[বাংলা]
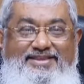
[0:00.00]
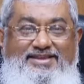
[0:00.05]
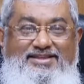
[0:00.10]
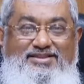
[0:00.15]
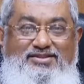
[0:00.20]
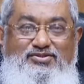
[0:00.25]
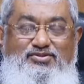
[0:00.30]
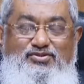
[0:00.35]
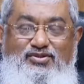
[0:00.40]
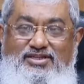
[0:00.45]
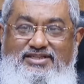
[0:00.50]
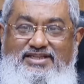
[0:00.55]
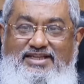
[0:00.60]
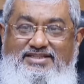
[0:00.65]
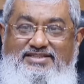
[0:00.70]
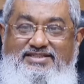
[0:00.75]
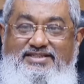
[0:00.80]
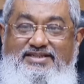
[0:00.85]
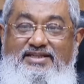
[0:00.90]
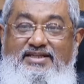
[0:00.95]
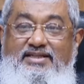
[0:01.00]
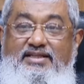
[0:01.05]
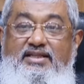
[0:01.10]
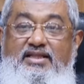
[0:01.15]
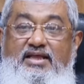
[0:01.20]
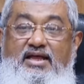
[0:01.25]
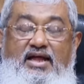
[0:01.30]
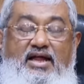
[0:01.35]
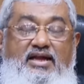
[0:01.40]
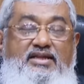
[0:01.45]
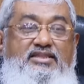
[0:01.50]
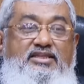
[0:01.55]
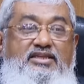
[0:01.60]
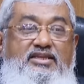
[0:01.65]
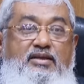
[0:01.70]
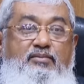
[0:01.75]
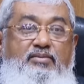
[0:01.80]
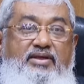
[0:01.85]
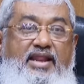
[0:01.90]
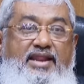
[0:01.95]
দিকে চলে যাচ্ছে আর
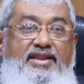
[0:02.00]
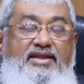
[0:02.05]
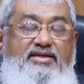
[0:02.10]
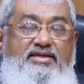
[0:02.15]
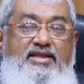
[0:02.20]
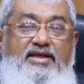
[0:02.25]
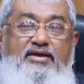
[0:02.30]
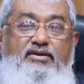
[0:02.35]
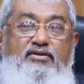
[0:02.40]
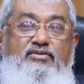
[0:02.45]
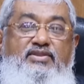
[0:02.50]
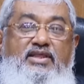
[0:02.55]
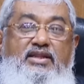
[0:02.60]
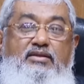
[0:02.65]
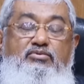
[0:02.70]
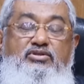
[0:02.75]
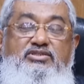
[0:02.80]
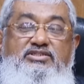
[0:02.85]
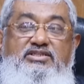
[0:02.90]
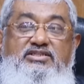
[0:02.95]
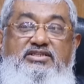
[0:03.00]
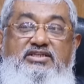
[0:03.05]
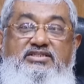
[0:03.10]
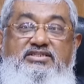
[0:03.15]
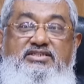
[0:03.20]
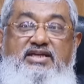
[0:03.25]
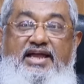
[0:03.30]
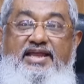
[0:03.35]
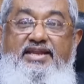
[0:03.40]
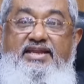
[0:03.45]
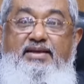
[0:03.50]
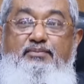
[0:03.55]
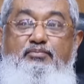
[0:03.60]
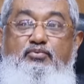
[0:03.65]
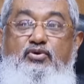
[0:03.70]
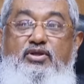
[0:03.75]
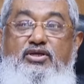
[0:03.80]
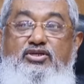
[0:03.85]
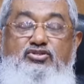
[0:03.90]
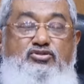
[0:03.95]
তিন নম্বর আরেকটা কারণ তারা বলছে যে চায়না
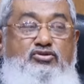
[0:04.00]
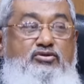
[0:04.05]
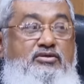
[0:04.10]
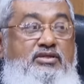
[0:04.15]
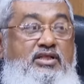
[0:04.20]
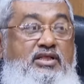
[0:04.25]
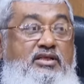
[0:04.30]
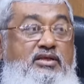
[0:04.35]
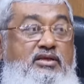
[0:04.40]
প্রোডাকশন